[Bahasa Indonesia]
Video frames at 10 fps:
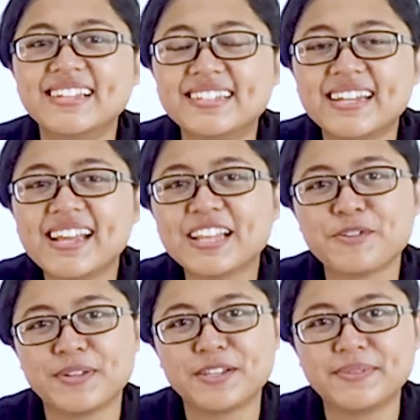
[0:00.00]
jadi ya
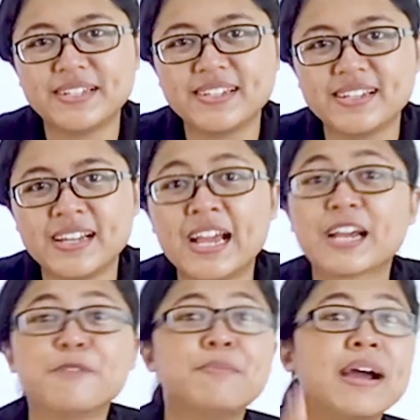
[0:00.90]
teman-teman
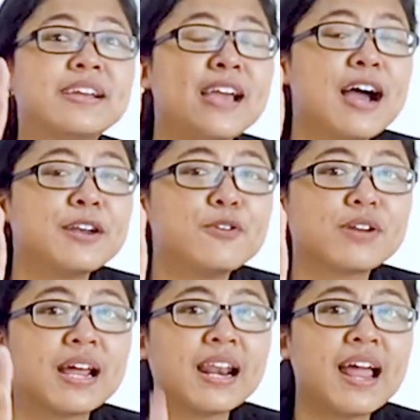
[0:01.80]
kebahagiaan
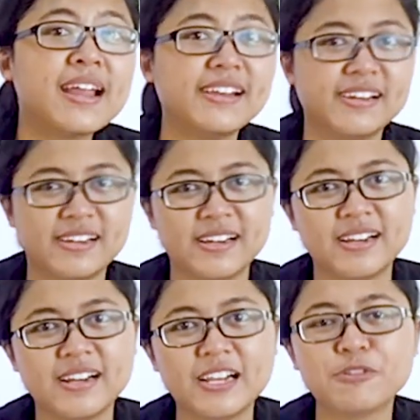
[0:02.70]
orang lain
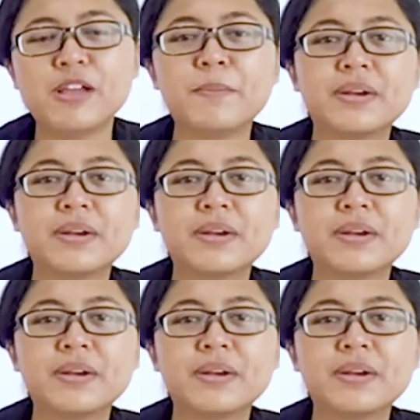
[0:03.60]
itu yang